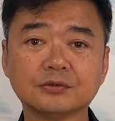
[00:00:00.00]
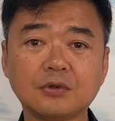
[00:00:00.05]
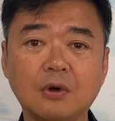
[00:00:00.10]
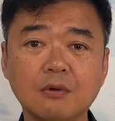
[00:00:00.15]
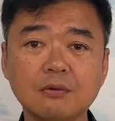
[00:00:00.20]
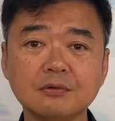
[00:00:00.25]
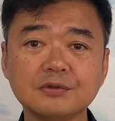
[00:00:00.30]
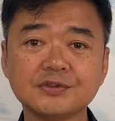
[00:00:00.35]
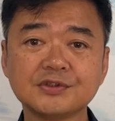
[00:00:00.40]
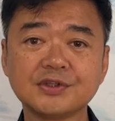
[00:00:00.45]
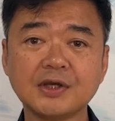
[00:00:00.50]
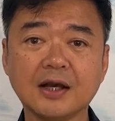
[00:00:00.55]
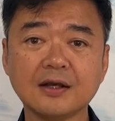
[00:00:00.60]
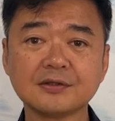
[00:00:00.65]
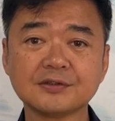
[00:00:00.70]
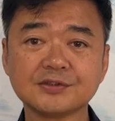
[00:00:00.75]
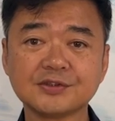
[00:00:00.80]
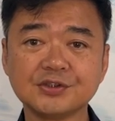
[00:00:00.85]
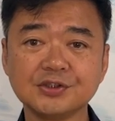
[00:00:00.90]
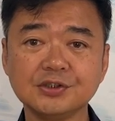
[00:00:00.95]
东
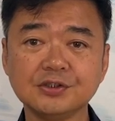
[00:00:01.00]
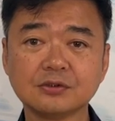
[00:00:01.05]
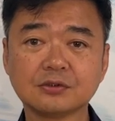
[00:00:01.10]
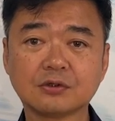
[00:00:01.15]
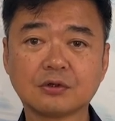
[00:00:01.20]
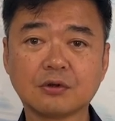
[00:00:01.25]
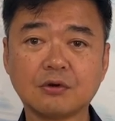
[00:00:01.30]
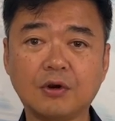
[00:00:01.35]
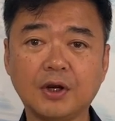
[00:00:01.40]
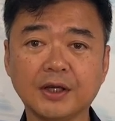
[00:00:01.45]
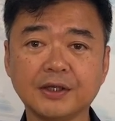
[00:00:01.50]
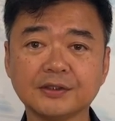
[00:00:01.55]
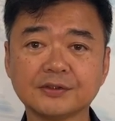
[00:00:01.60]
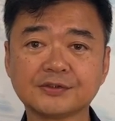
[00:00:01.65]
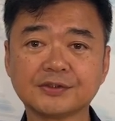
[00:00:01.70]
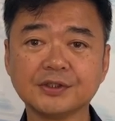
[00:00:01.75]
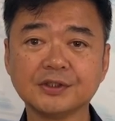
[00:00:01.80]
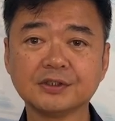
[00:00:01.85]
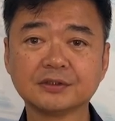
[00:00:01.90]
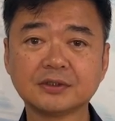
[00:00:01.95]
向西快
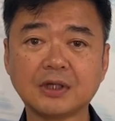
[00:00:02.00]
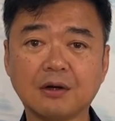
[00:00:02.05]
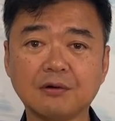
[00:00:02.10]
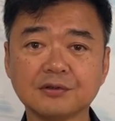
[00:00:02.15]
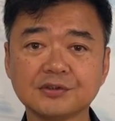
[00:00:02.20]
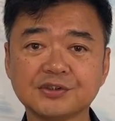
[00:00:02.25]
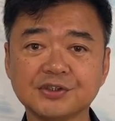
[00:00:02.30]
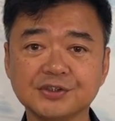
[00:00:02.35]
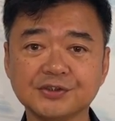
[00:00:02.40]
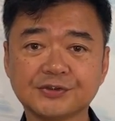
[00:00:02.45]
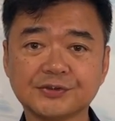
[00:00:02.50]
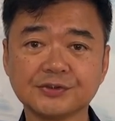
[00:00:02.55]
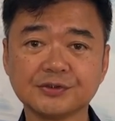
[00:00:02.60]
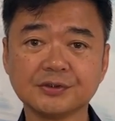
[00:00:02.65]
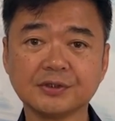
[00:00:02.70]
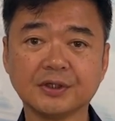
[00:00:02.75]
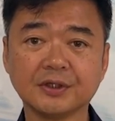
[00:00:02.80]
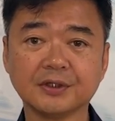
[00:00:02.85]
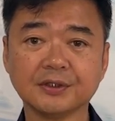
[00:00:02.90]
车道行驶，